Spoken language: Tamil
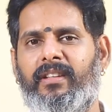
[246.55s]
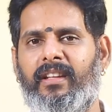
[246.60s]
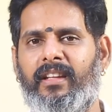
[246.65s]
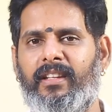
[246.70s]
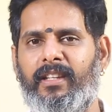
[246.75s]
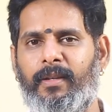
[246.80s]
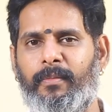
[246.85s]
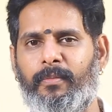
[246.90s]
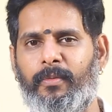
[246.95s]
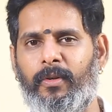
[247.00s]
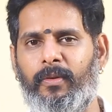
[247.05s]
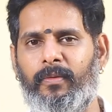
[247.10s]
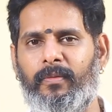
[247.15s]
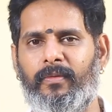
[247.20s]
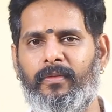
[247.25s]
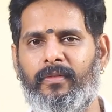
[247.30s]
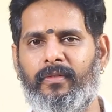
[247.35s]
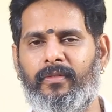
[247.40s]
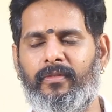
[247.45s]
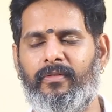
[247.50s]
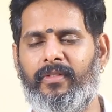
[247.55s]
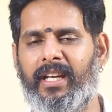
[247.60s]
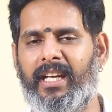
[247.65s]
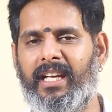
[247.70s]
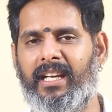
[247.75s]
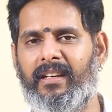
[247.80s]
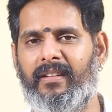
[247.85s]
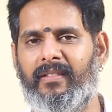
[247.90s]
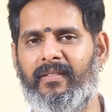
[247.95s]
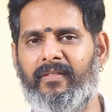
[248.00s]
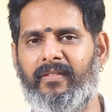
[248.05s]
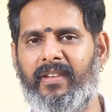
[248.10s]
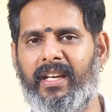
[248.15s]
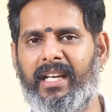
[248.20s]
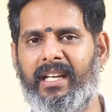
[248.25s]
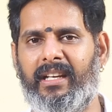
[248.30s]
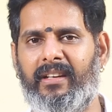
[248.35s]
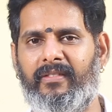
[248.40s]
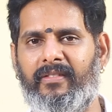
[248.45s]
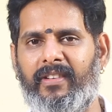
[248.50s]
சந்திப்போம் வேல்
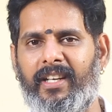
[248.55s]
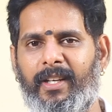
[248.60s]
வேல்